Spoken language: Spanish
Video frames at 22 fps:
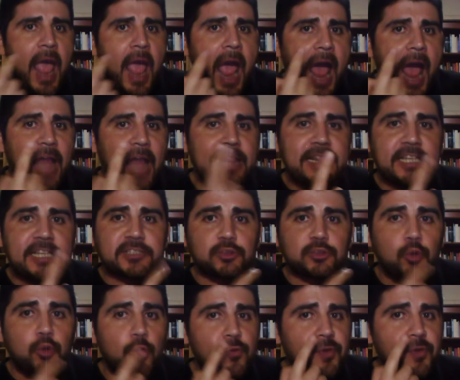al
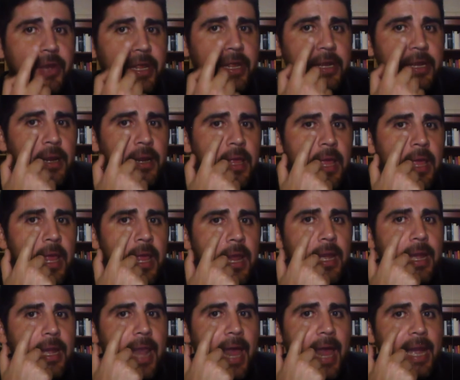descubrir
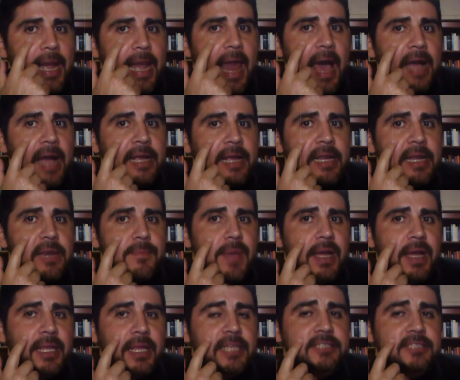la
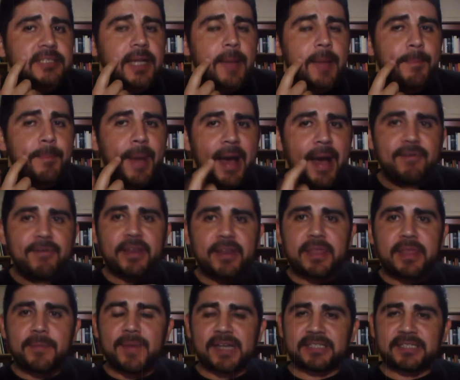lágrima que escapaba
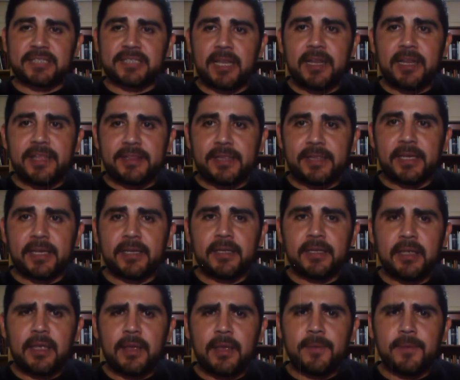de
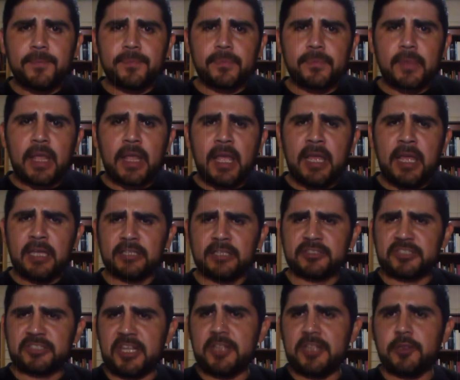Marcelita,
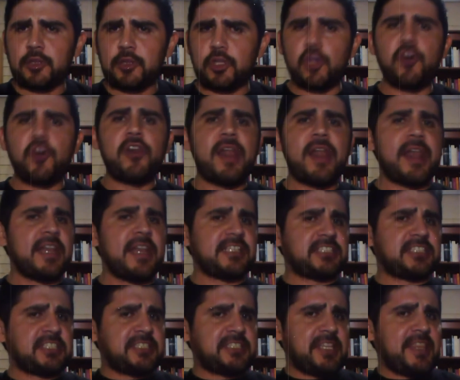sintió la
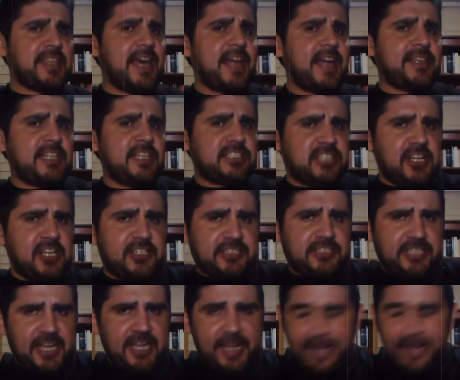necesidad de
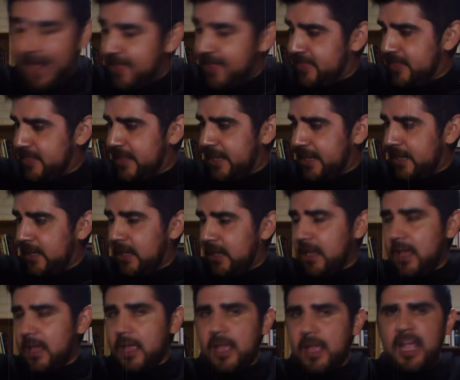hacerse grande,
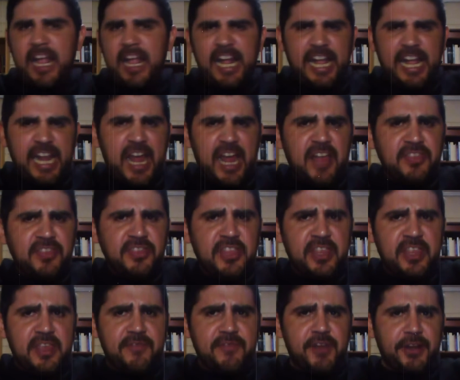
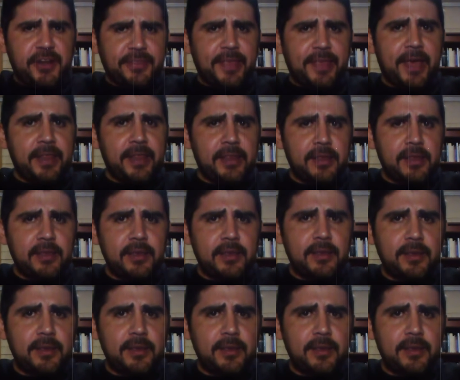grande de verdad.